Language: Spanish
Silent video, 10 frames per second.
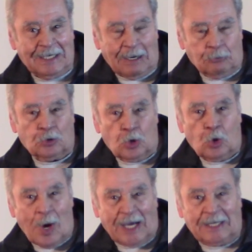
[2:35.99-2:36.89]
a uno
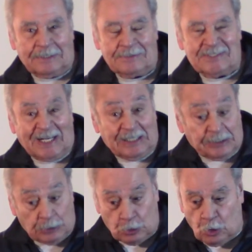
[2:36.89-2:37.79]
lo hagan
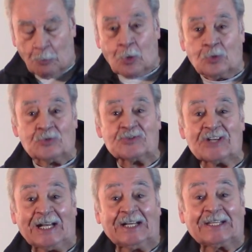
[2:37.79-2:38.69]
salir de lo común,
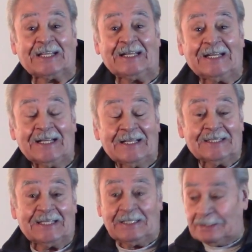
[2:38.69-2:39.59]
salir
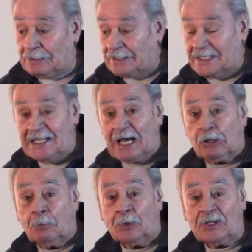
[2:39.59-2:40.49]
de la
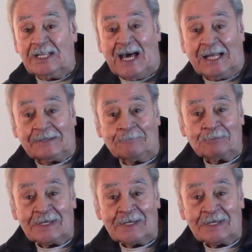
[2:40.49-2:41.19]
comodidad,